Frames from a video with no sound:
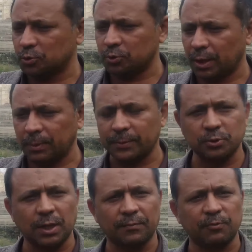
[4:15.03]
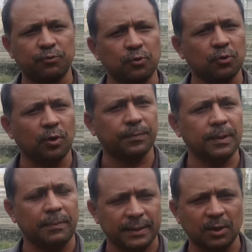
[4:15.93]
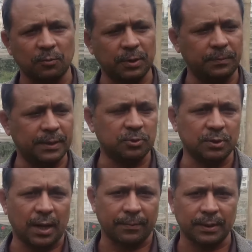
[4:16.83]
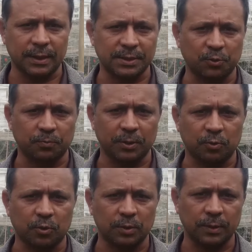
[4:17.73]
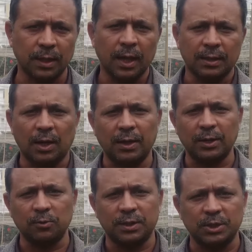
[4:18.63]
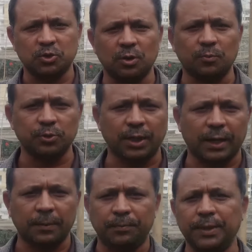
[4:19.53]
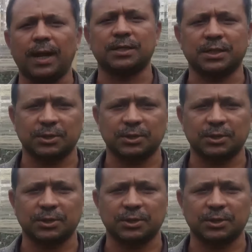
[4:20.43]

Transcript: উদ্যোগ এভাবে যদি আমরা ফুলকপি বাঁধাকপির বীজ যদি আমরা দেশে উৎপাদন করতে পারি তাহলে কিন্তু দেশীয় মুদ্রার একটি বিরাট